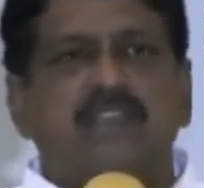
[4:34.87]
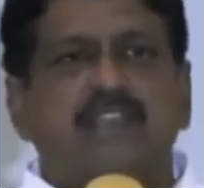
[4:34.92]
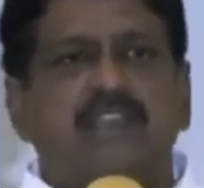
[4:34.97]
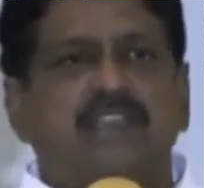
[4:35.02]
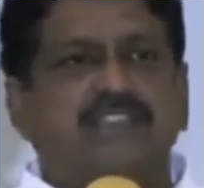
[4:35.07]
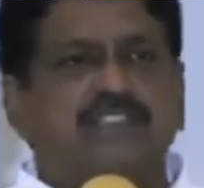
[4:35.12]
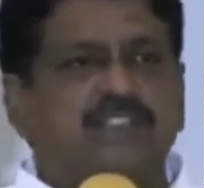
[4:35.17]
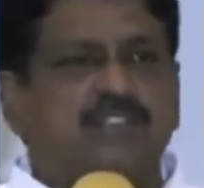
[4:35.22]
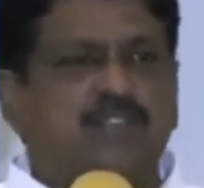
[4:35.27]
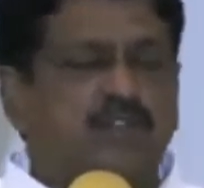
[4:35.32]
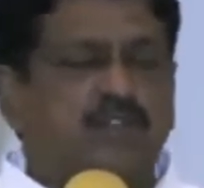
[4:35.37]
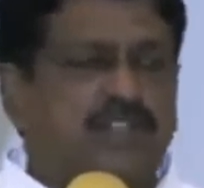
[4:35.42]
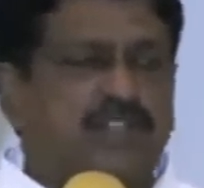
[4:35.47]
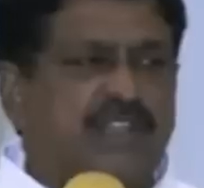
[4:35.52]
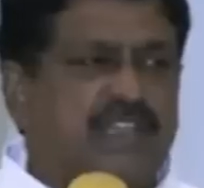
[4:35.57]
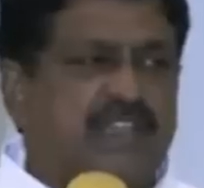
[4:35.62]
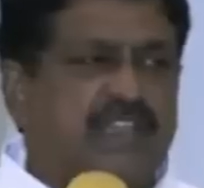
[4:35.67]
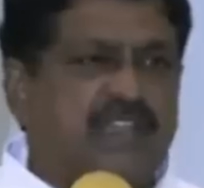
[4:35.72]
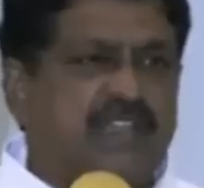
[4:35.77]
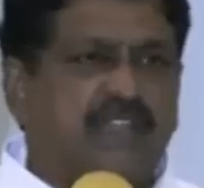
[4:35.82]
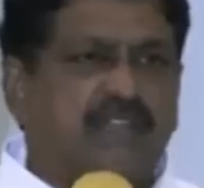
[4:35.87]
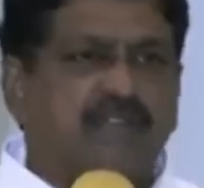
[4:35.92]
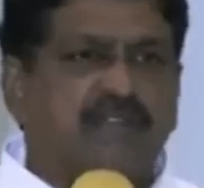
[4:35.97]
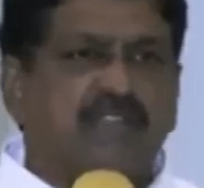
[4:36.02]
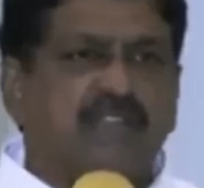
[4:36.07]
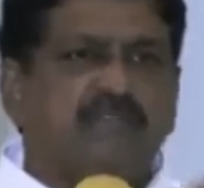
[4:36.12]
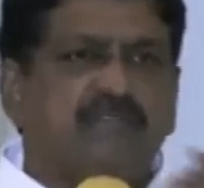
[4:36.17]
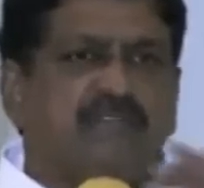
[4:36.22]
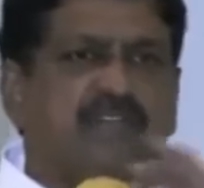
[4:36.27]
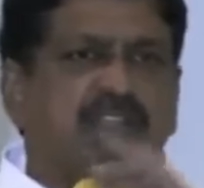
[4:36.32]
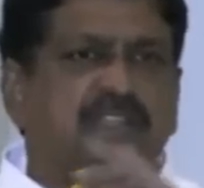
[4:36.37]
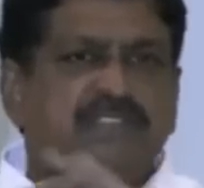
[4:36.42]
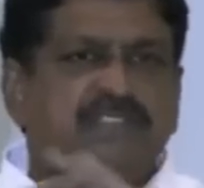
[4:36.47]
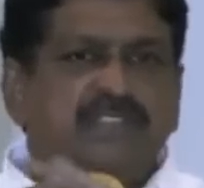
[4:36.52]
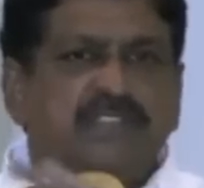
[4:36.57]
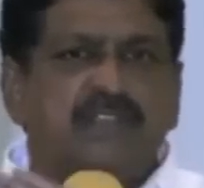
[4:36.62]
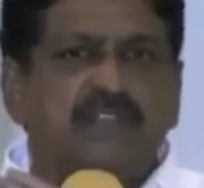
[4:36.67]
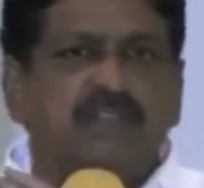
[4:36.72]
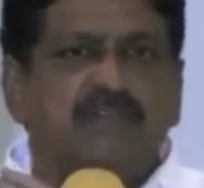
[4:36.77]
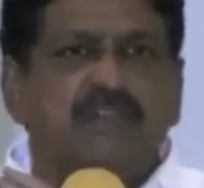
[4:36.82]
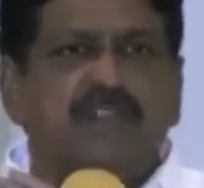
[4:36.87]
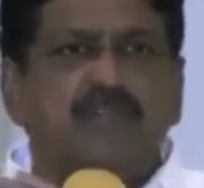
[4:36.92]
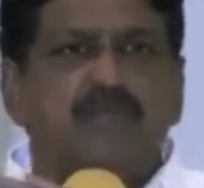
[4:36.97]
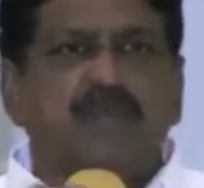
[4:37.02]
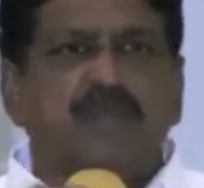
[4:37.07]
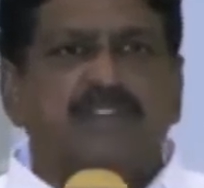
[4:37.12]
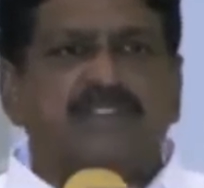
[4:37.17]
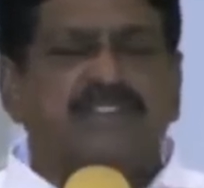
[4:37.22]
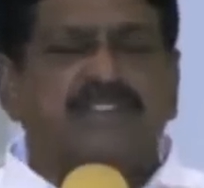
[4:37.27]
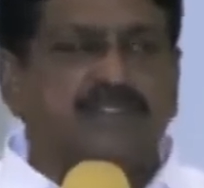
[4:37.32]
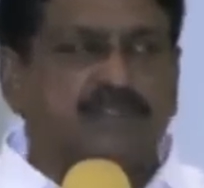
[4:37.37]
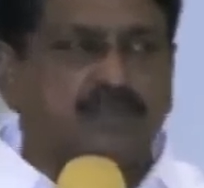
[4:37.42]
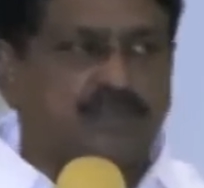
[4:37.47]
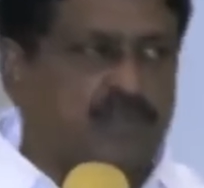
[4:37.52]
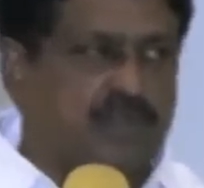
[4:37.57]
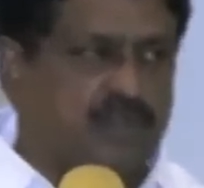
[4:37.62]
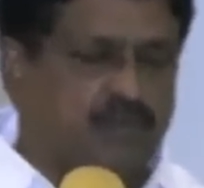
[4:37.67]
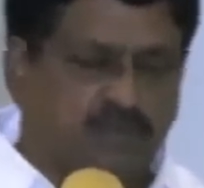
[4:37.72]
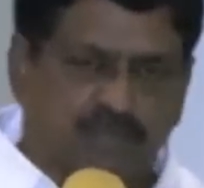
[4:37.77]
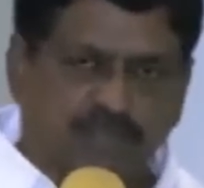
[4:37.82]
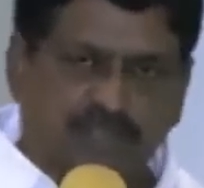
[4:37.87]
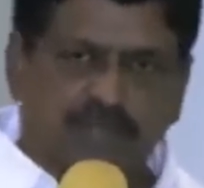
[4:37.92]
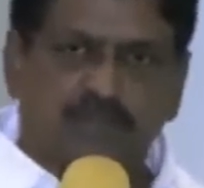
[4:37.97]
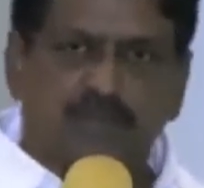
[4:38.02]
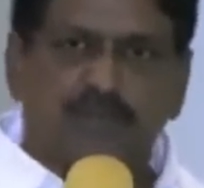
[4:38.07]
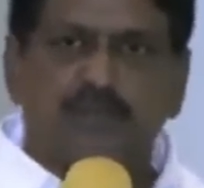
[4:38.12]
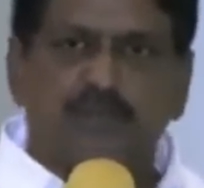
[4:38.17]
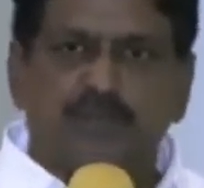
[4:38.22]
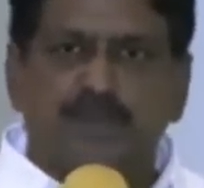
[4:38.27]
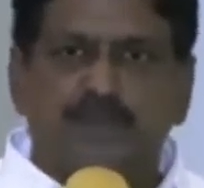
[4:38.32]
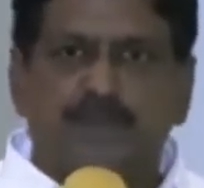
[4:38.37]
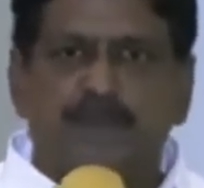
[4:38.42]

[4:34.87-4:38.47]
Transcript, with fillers: ఎగ్జిక్యూటింగ్ అనేటువంటిది వాళ్ళ చేతిలో వన్ పర్సెంట్ కూడా ఉండదు